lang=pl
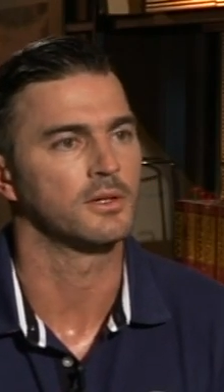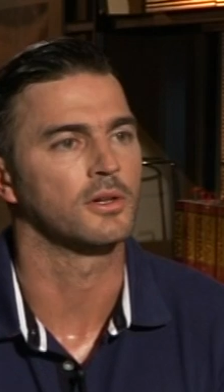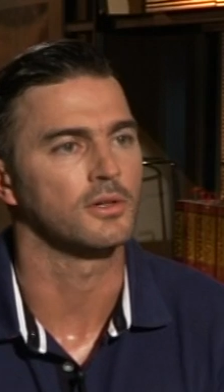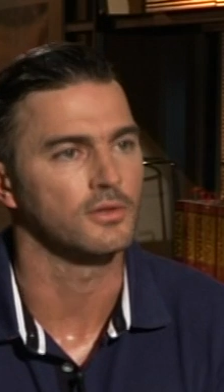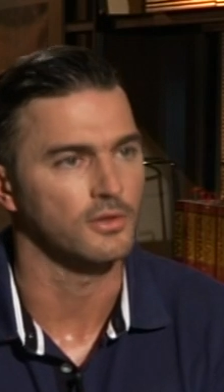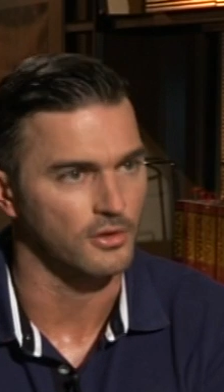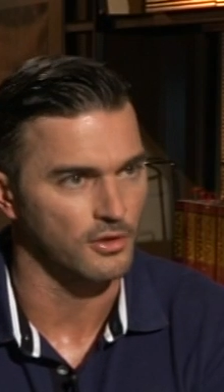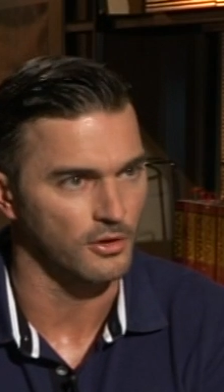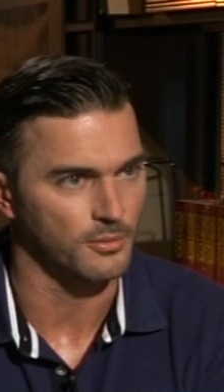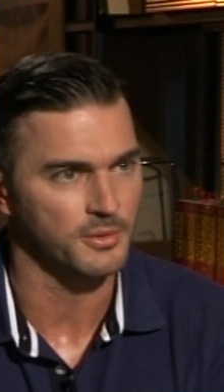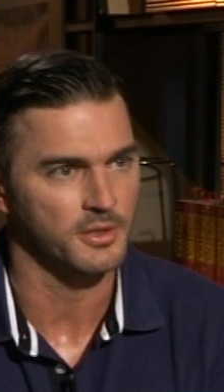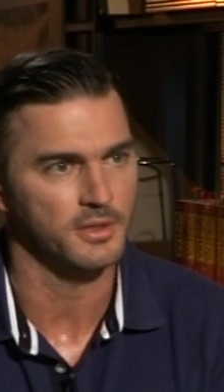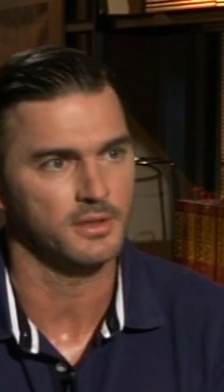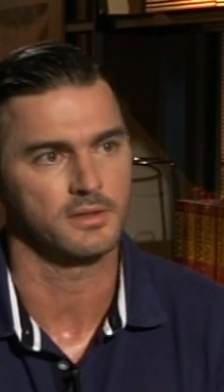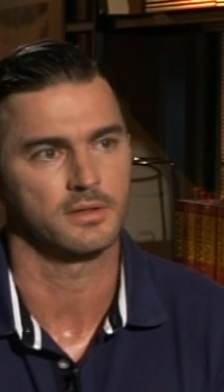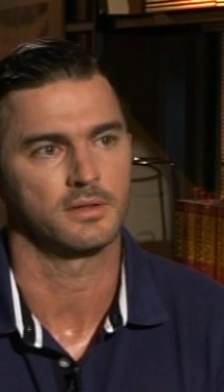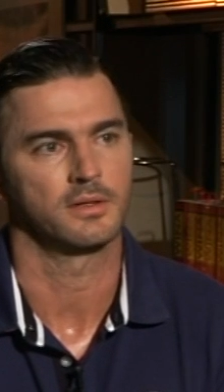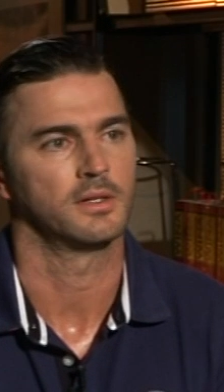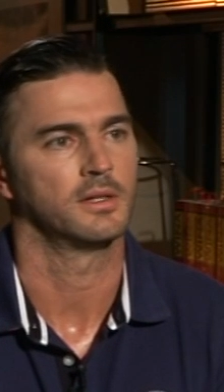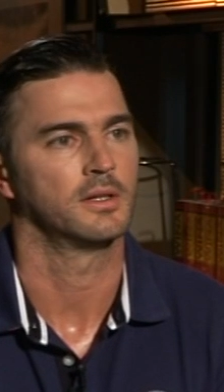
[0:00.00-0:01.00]
grono
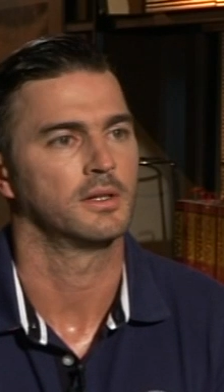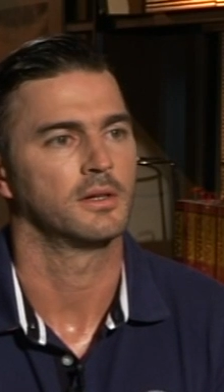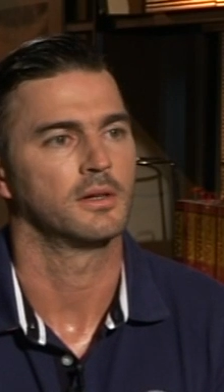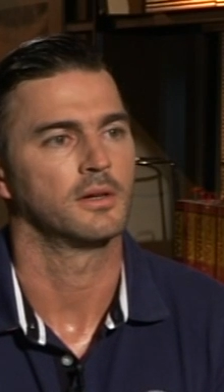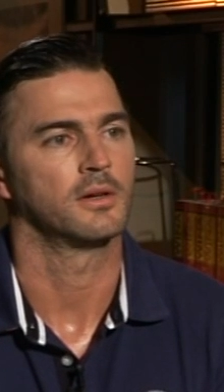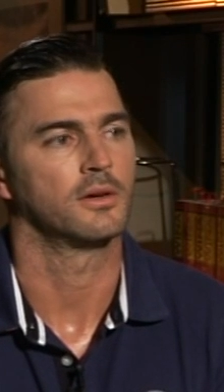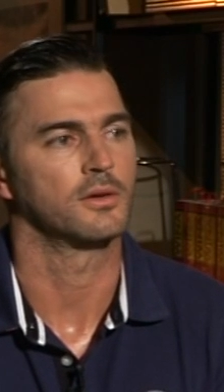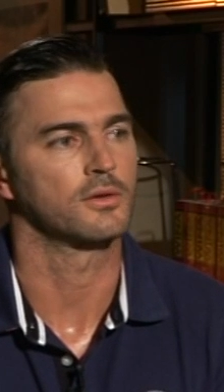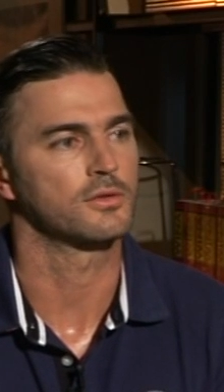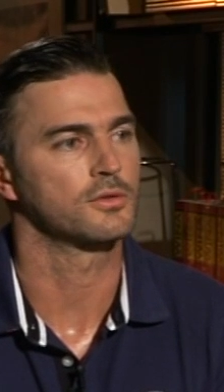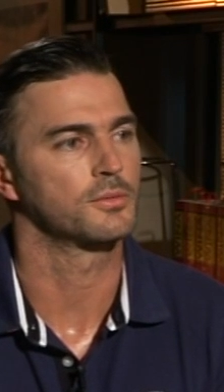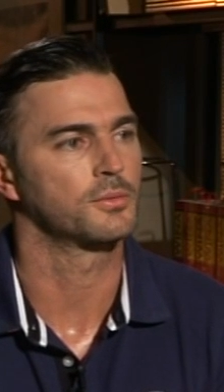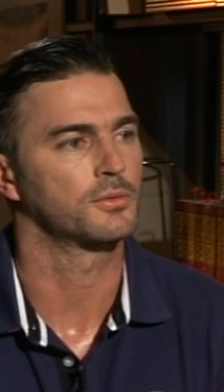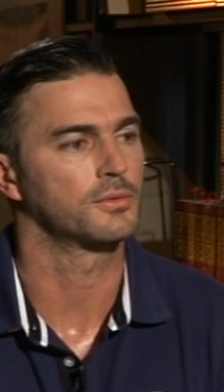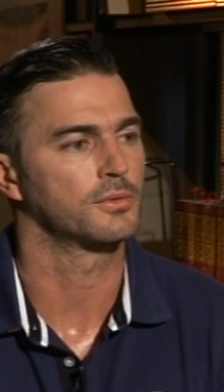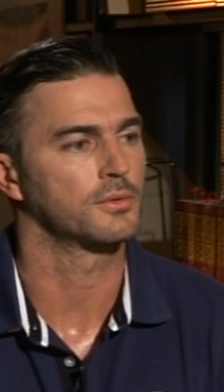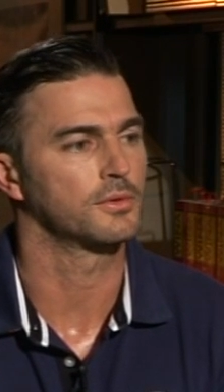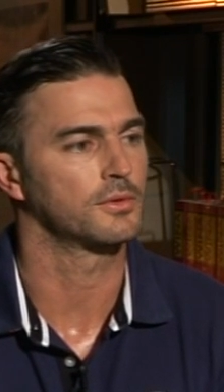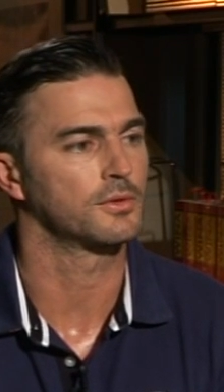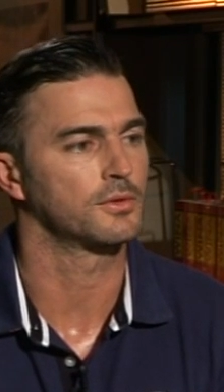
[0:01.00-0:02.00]
kobiet, osób,
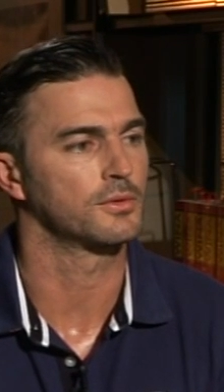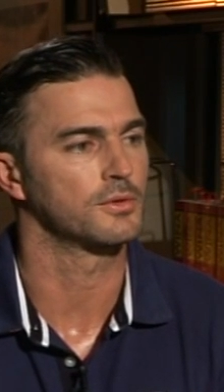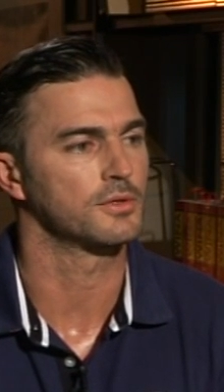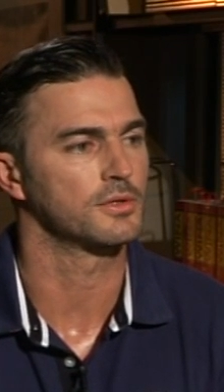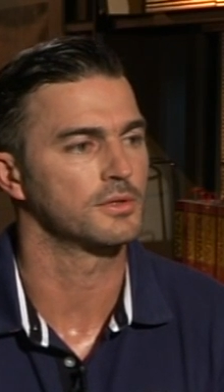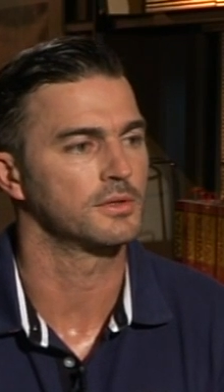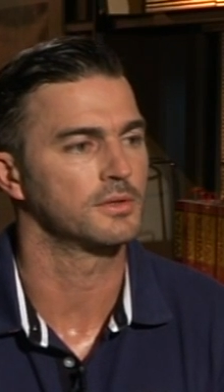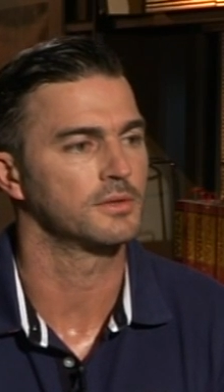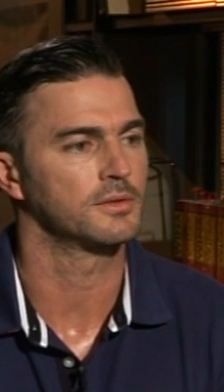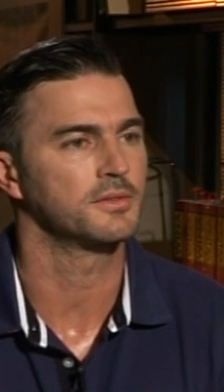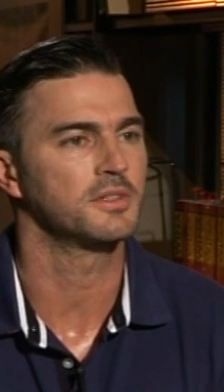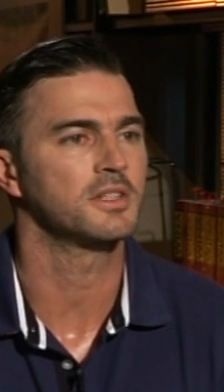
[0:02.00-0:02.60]
którzy no,